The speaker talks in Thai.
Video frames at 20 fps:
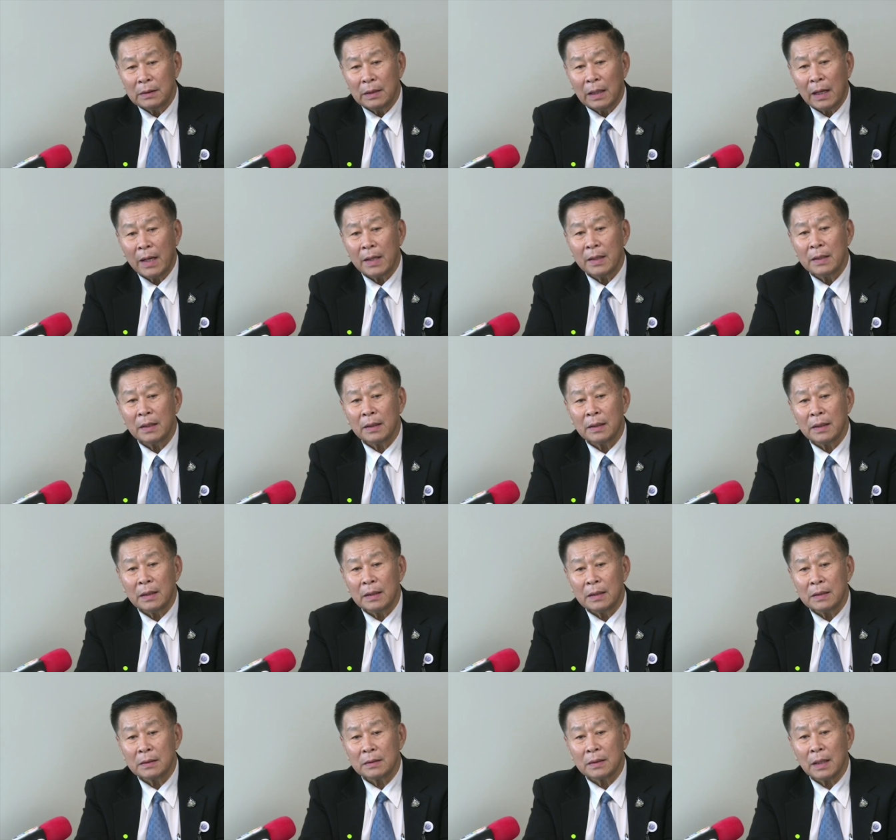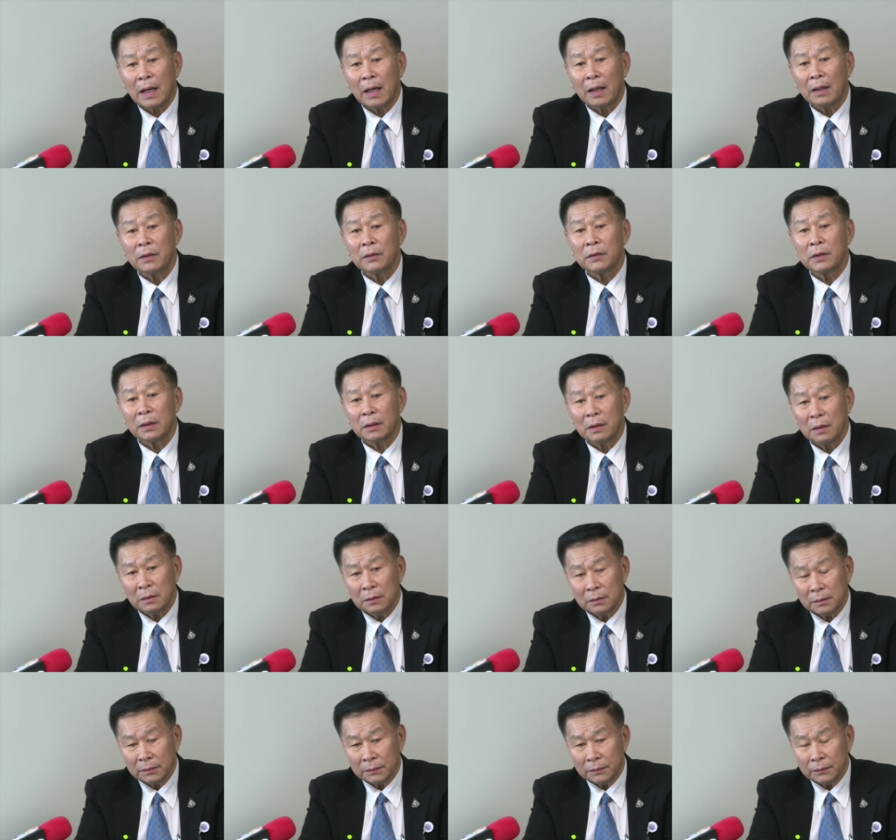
อย่าให้นักเรียนนักศึกษาเขาจะต้อง